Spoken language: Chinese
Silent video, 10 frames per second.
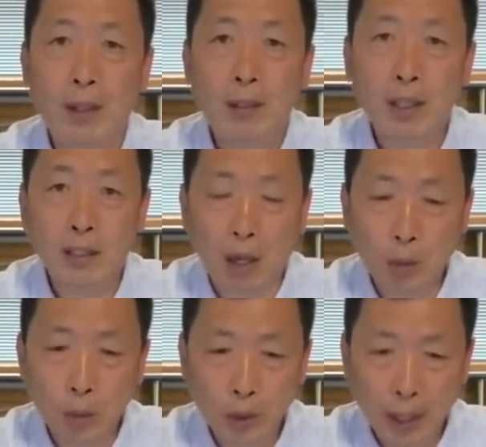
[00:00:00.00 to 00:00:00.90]
这
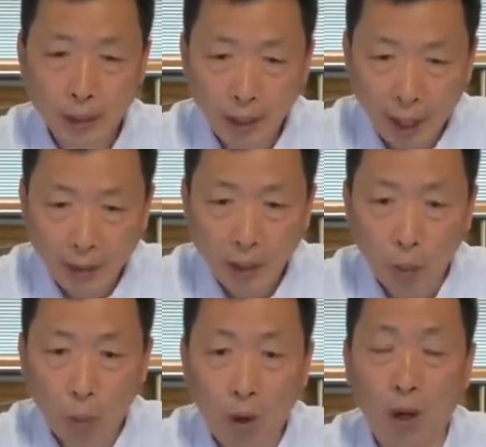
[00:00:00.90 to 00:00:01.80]
小鱼呢，一看
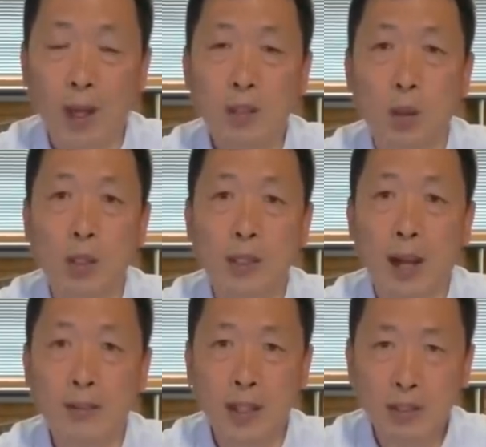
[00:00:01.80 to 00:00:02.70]
见我就跟
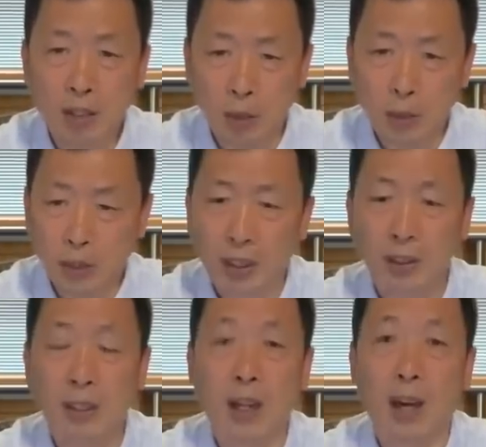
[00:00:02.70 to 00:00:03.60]
看见救星
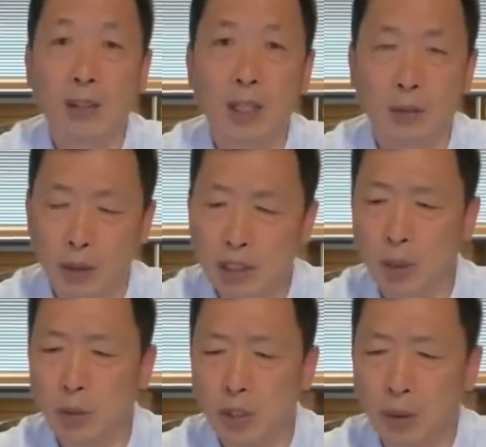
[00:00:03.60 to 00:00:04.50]
一样，向我
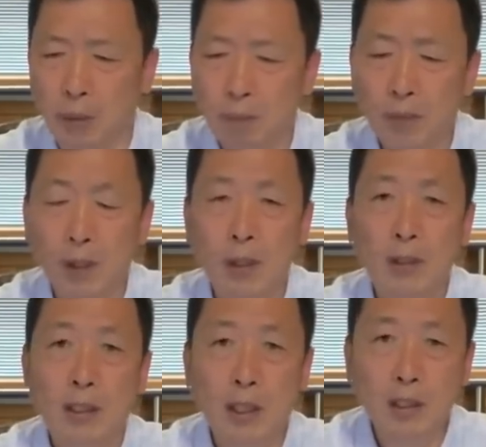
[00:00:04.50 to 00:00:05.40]
求救。
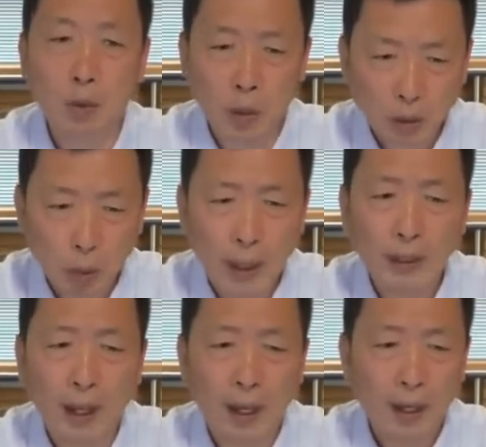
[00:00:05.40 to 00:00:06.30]
那当时我就
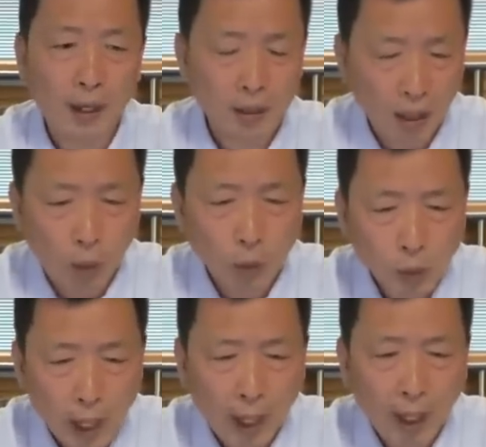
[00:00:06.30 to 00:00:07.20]
问呢：“小
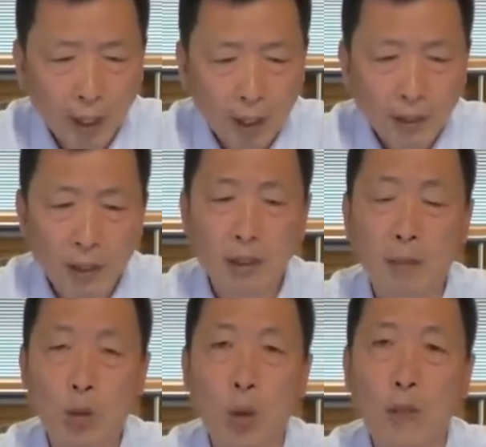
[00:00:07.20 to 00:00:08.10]
鱼呀，你
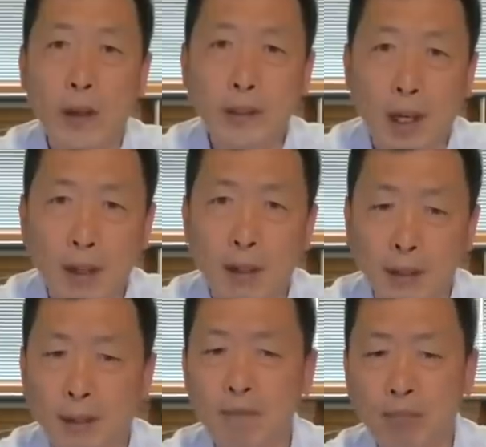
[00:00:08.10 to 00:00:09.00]
怎么困在这儿了
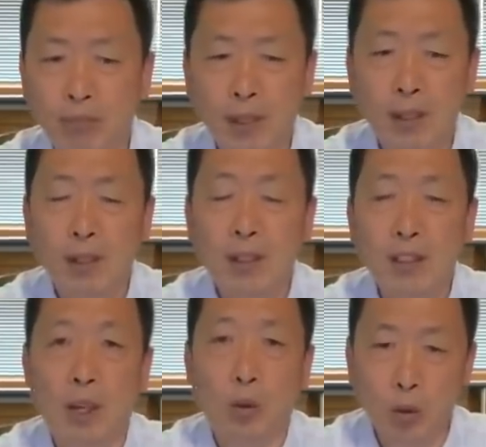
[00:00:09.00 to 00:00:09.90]
呢？”
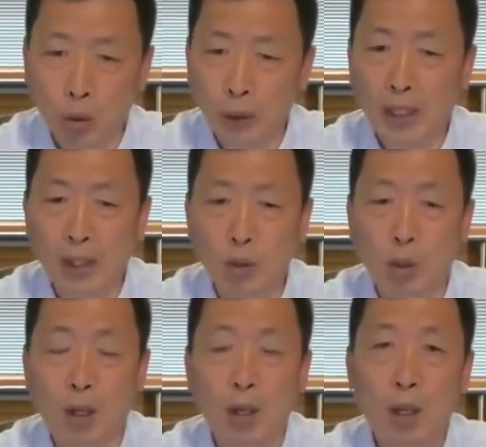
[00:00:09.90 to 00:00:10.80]
小鱼回答
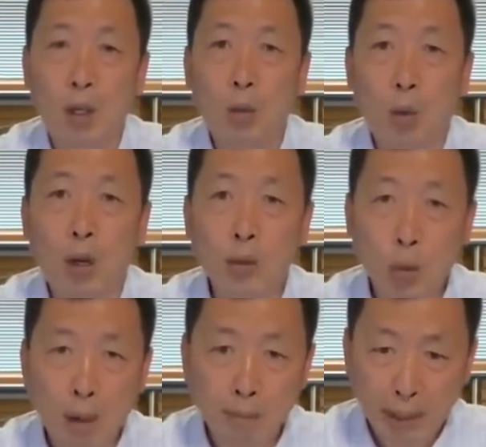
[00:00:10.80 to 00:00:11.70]
说：“我
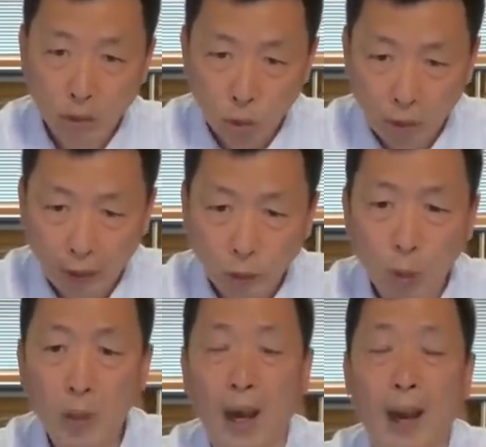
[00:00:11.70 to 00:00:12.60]
原本住在
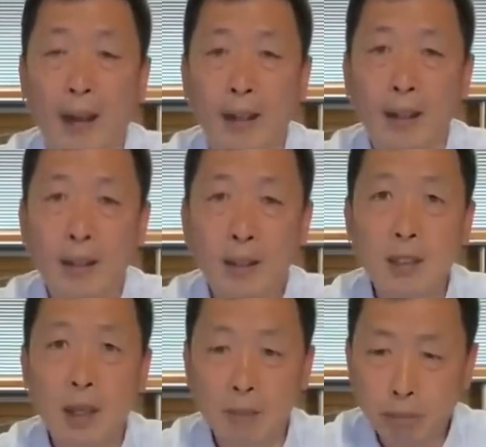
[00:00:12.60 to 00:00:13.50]
东海，
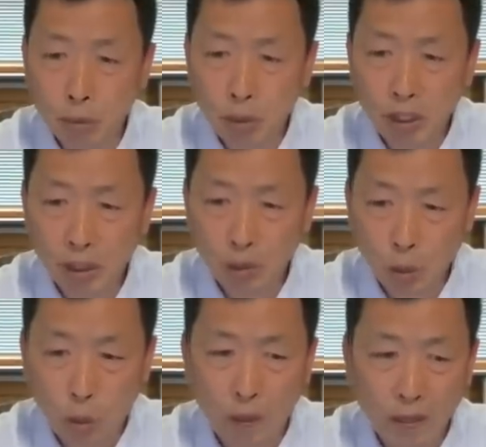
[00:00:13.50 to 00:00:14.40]
今天不
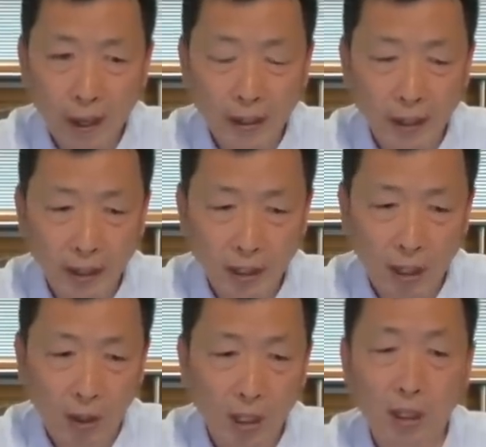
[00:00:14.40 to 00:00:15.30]
幸困在了这个
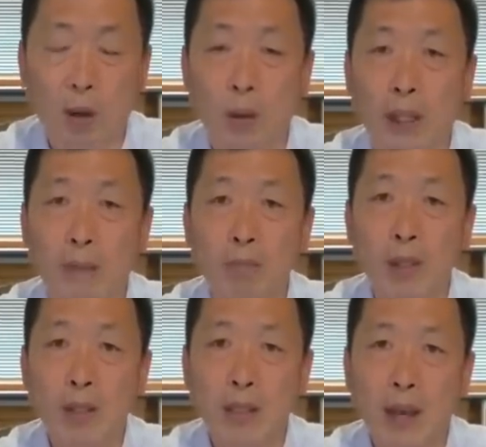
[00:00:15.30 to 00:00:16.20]
小河沟里，
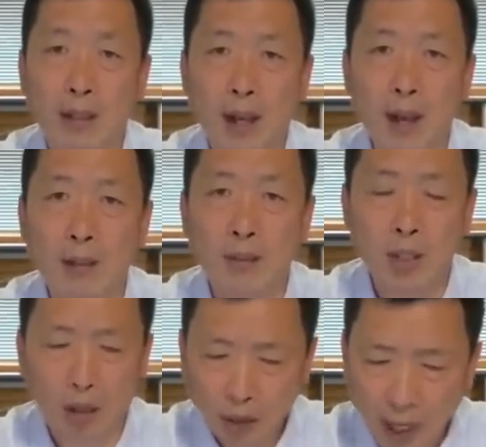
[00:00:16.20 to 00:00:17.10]
眼看
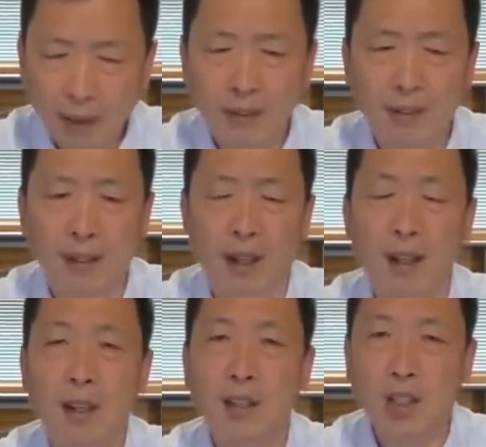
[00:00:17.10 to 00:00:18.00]
就要干死
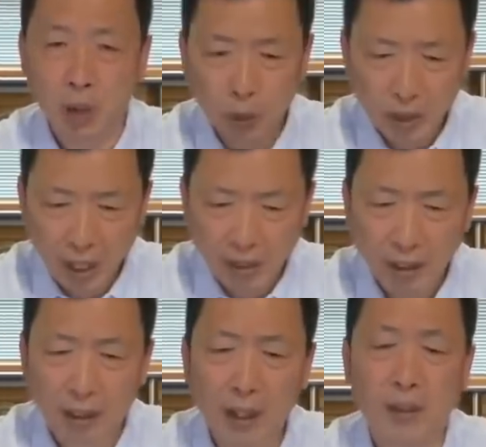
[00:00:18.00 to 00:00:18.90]
了。”求先
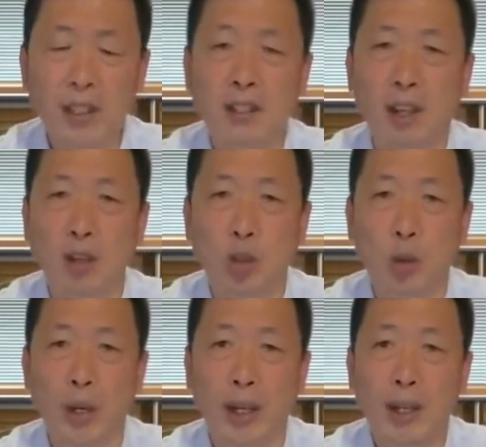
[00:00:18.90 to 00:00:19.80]
生给我一点
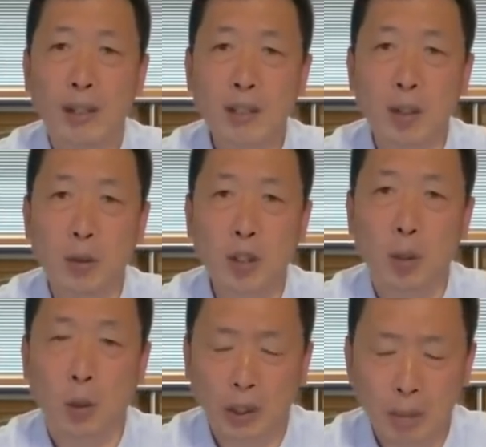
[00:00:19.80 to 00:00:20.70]
水，救
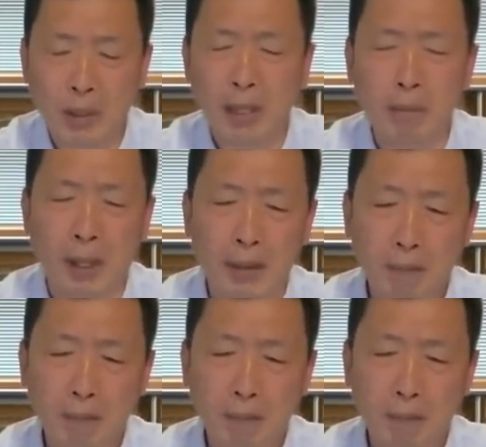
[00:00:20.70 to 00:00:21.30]
救我的命吧！